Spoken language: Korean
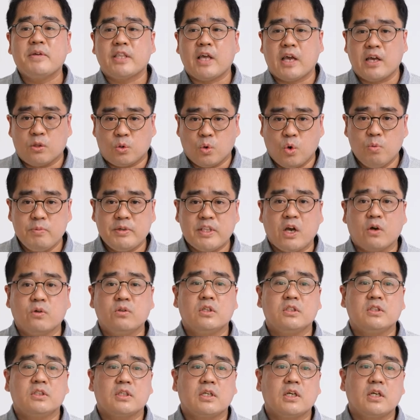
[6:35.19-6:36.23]
되, 도움이
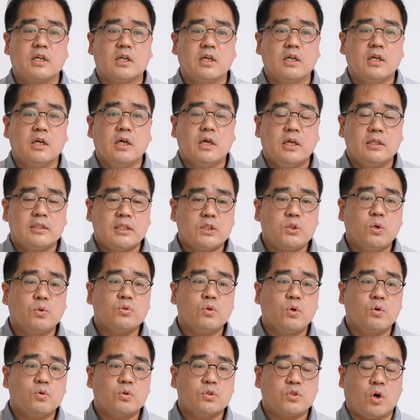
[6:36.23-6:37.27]
되었는지를
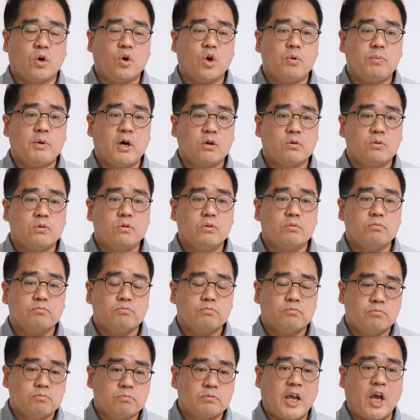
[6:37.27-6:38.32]
최종적으로 점검하고
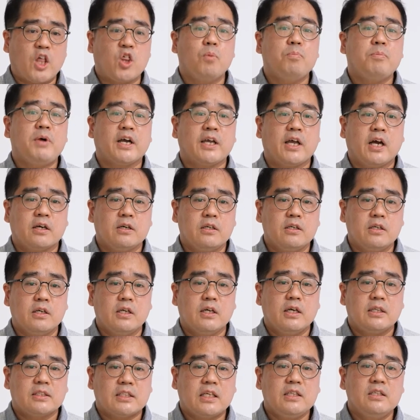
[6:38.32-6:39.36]
음, 개선 방향을
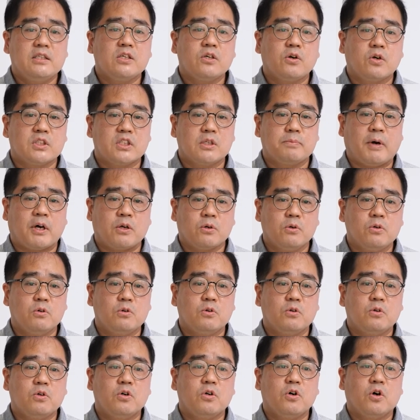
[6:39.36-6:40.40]
찾는 것이
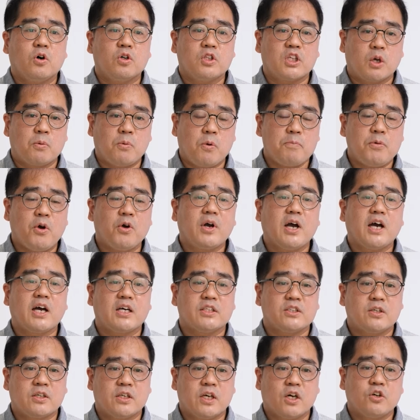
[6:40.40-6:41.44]
바로 어떻게 보면 평가
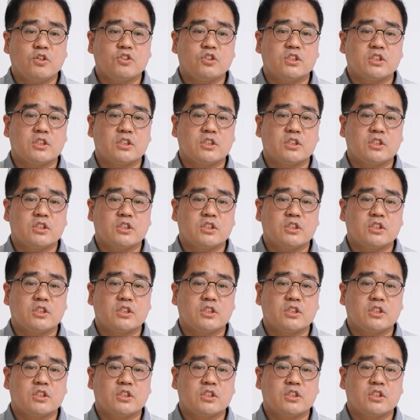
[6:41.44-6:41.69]
과정이라고 할 수